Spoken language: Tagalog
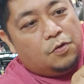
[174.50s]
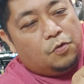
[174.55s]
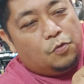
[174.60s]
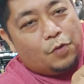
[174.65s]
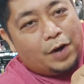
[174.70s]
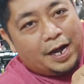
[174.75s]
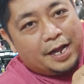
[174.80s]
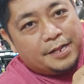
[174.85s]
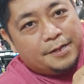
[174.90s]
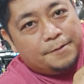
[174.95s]

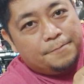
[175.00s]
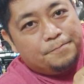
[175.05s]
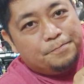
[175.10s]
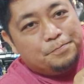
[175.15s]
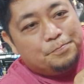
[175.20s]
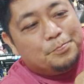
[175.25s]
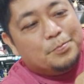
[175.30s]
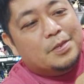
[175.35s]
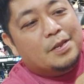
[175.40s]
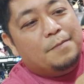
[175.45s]
1,
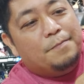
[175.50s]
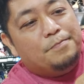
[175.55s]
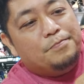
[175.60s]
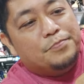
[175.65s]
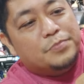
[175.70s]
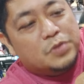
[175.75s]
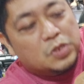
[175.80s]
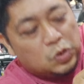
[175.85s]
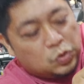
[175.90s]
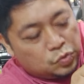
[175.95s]

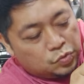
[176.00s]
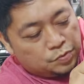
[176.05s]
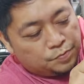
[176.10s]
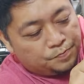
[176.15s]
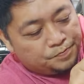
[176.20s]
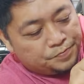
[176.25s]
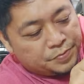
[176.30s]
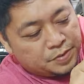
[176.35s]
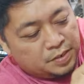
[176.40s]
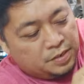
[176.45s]

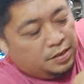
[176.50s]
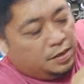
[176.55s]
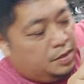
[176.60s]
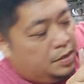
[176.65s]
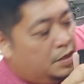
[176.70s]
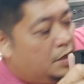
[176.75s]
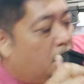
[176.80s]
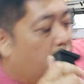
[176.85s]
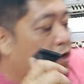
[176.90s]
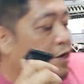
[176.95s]

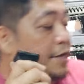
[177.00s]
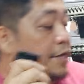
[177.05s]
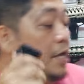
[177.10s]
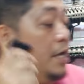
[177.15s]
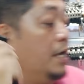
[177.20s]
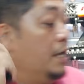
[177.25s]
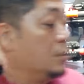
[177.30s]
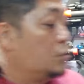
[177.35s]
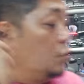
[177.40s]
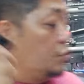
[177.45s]
2. Okay.
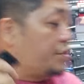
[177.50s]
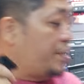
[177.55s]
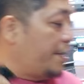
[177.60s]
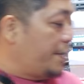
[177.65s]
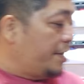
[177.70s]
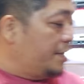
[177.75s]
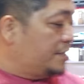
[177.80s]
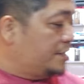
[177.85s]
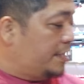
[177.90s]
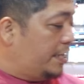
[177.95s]
2
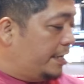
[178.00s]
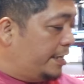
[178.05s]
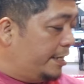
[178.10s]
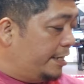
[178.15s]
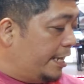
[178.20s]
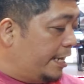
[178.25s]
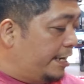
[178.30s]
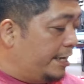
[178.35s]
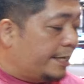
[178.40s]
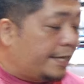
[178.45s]
seconds lang
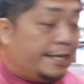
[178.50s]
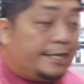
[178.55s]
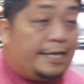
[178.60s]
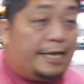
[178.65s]
ilalagay